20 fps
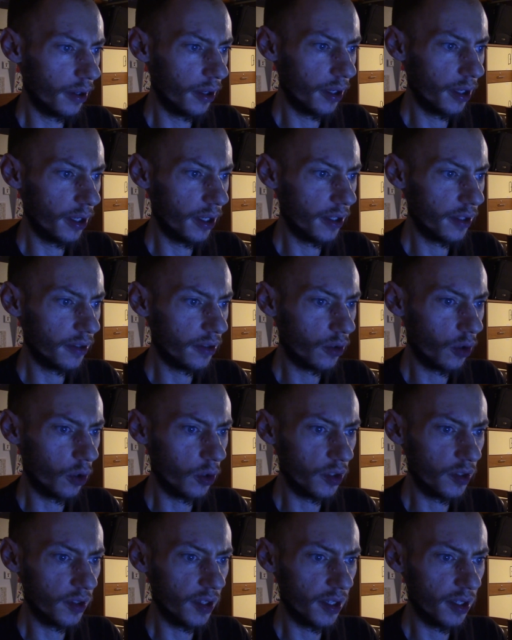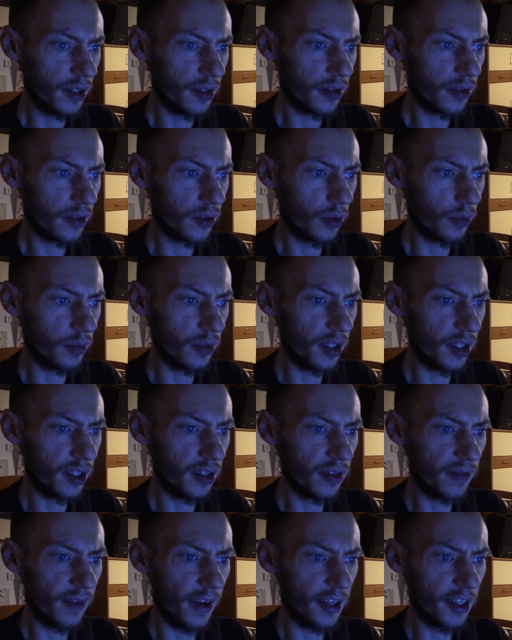es kostet so um die
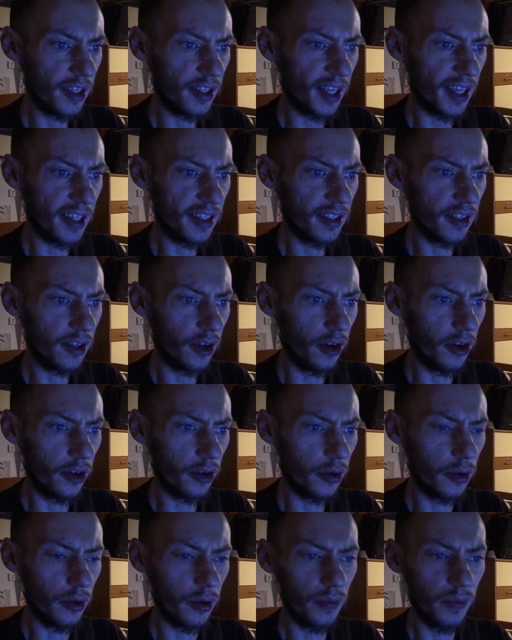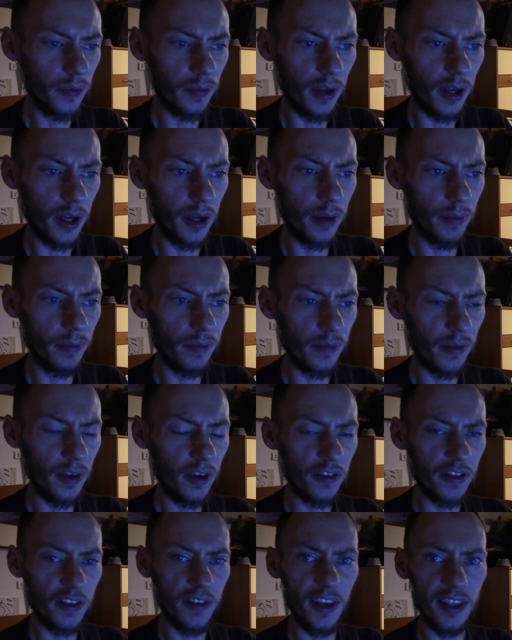230 Euro ähm,
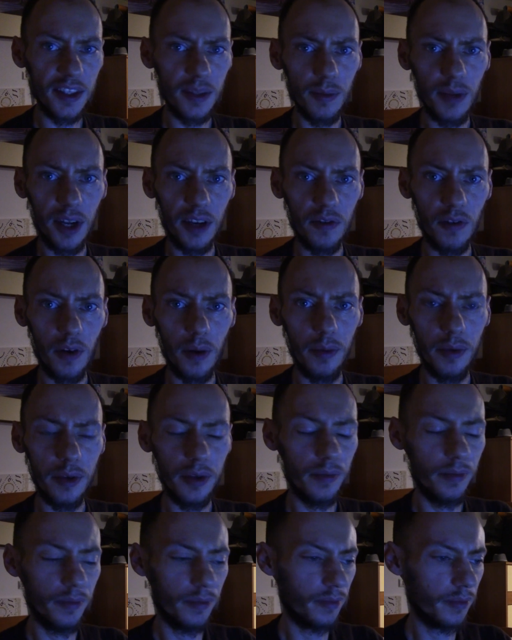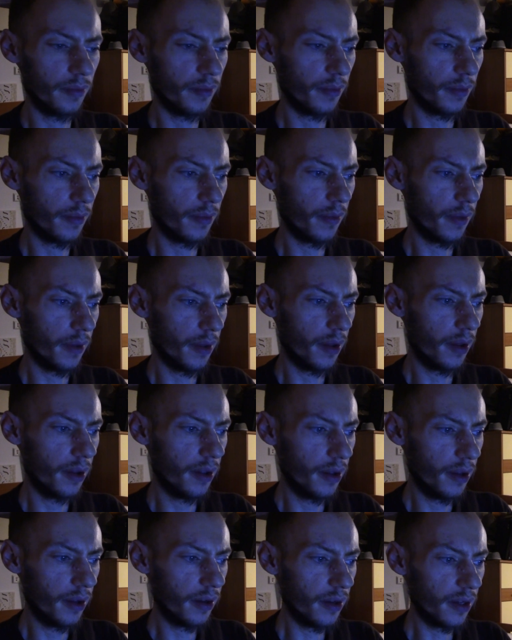auf diversen Plattformen.
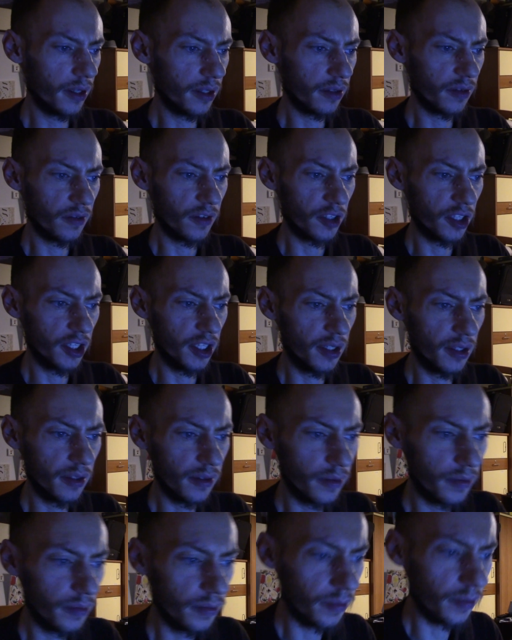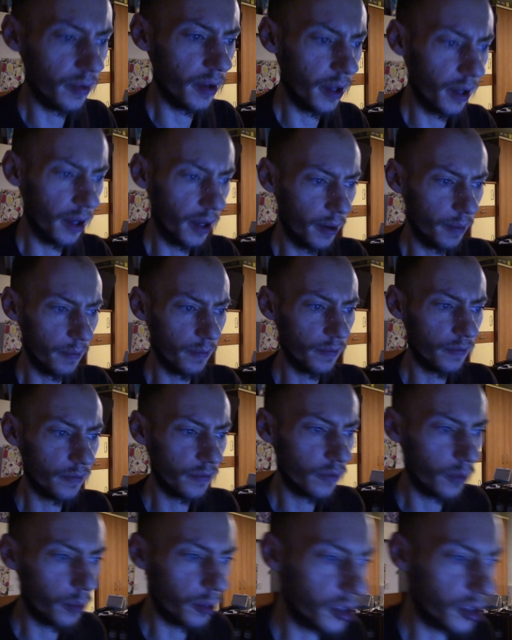Also verschieden, ähm, wo man